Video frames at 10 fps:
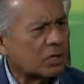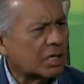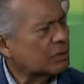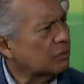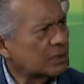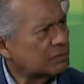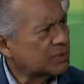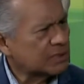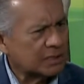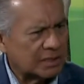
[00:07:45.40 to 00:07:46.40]
chocar con
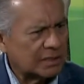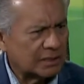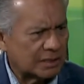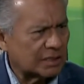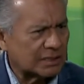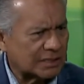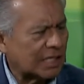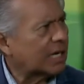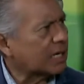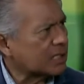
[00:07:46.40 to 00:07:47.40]
el presidente. de ninguna
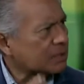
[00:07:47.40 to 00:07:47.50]
manera. Se le